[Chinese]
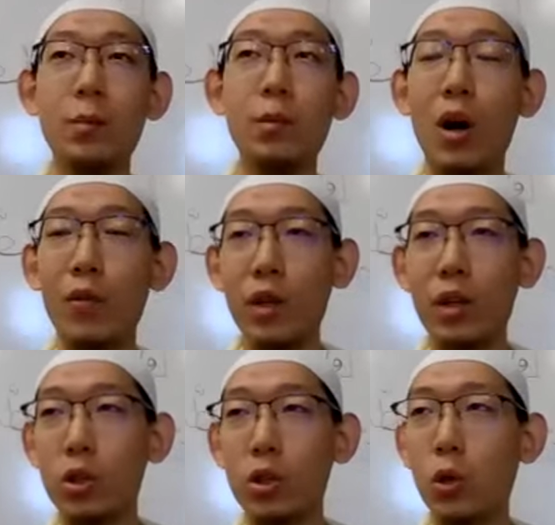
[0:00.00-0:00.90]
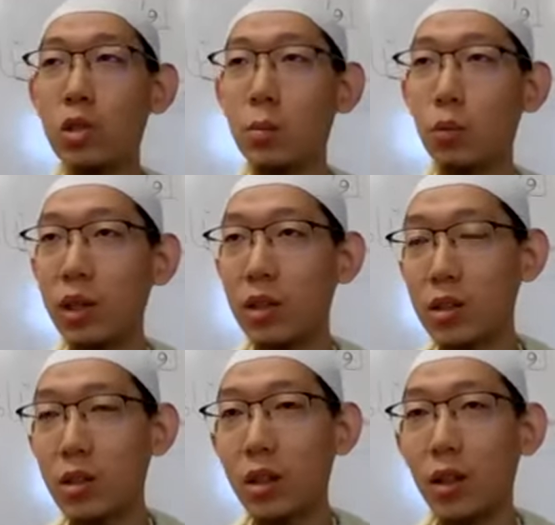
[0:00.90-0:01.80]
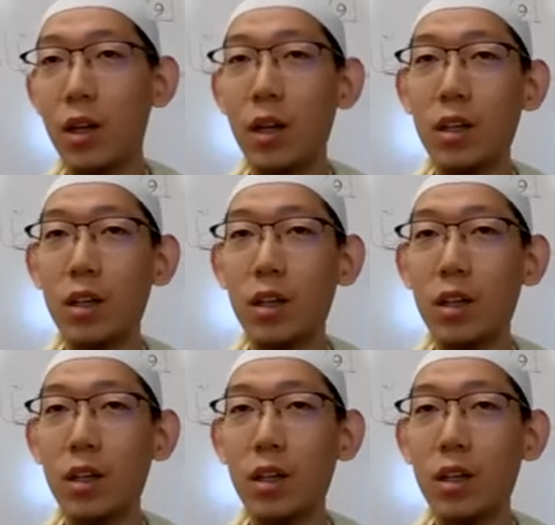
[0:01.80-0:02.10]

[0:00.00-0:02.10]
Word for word: 他们花费的时候既不吝啬，